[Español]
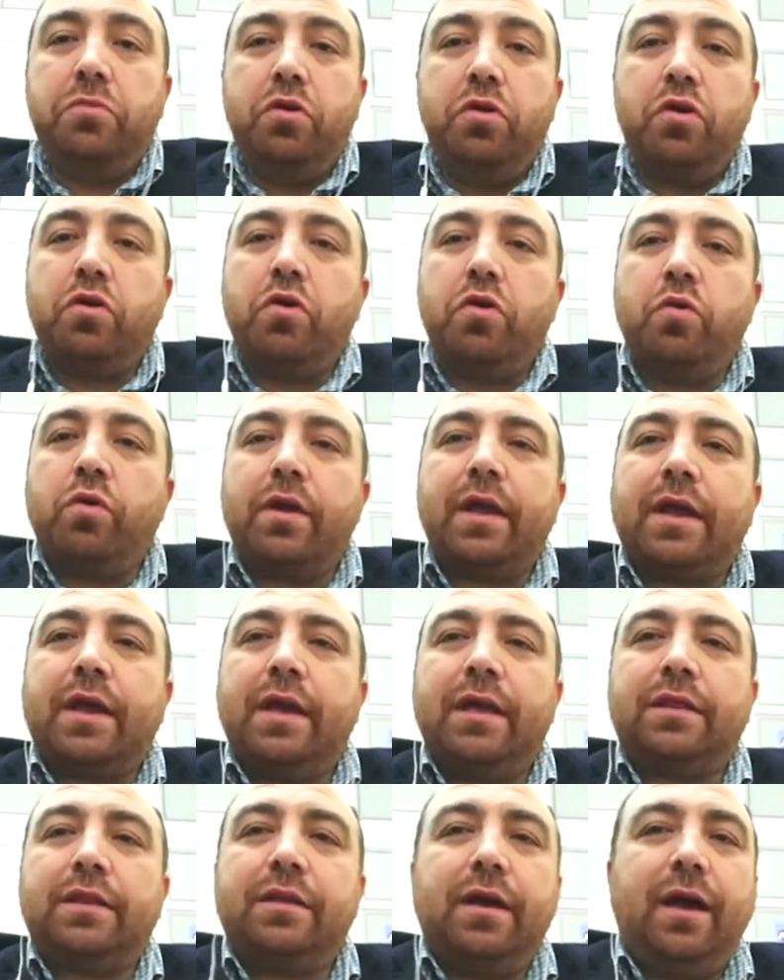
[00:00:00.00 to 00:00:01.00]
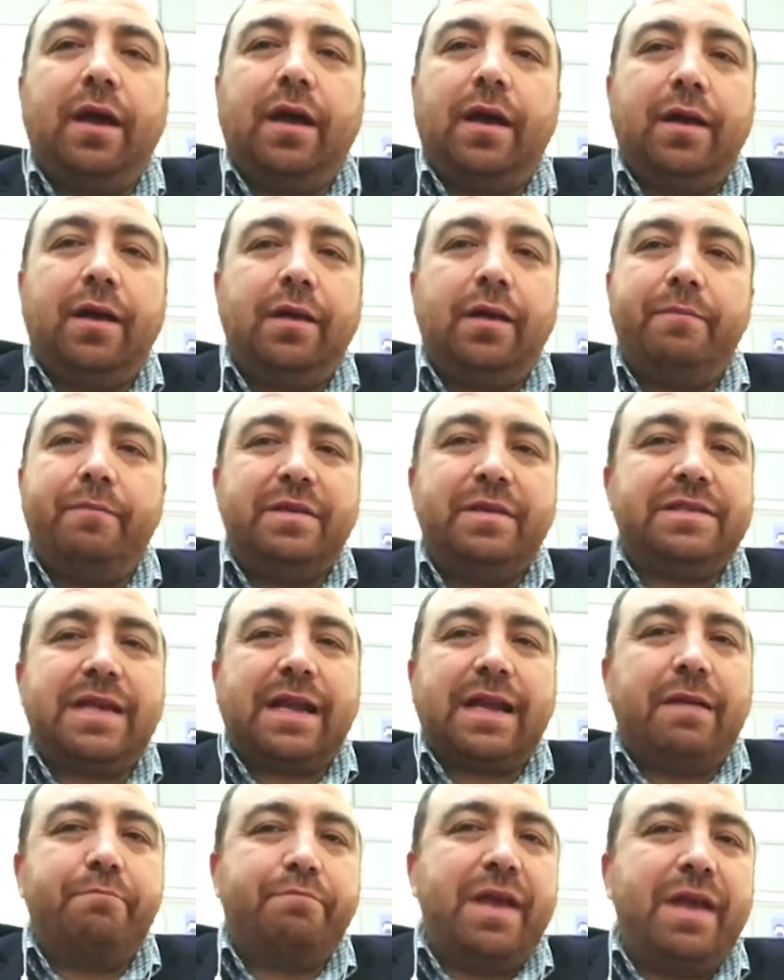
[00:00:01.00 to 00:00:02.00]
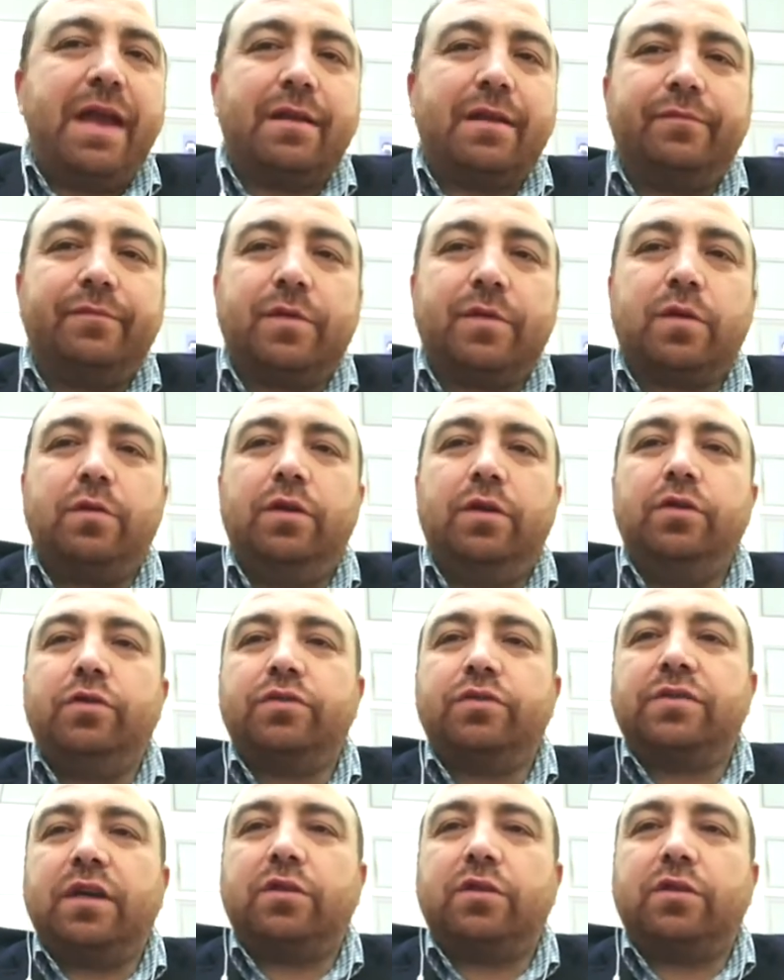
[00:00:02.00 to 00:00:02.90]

lo que ocurre es que esta empieza a cambiar cuando se